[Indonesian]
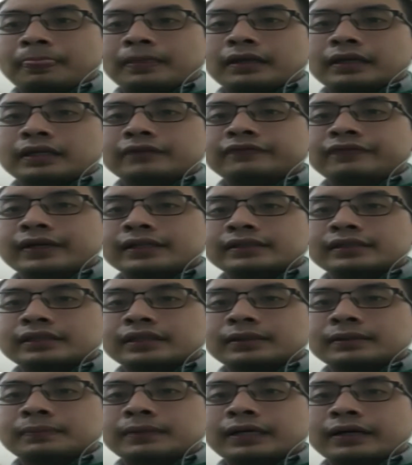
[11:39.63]

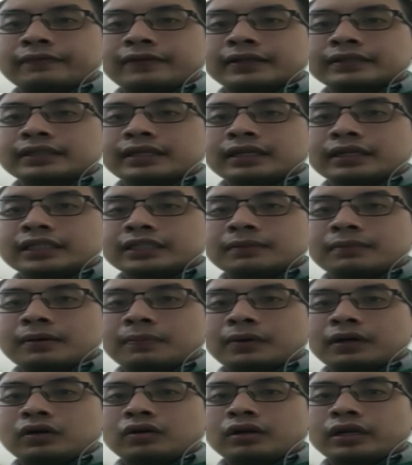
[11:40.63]
infeksi pernapasan yang
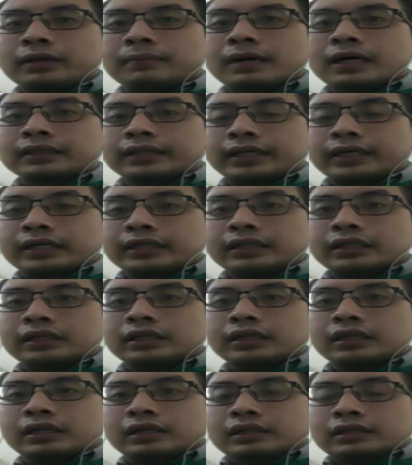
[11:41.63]
disebabkan oleh bakteri.
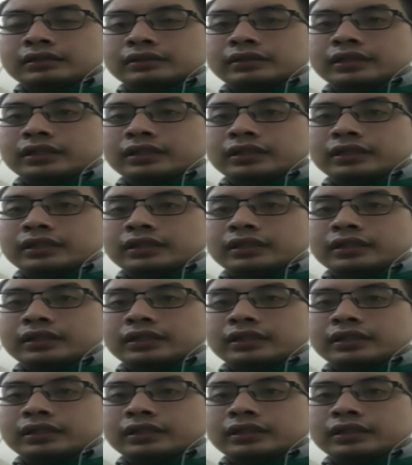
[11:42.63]
Jadi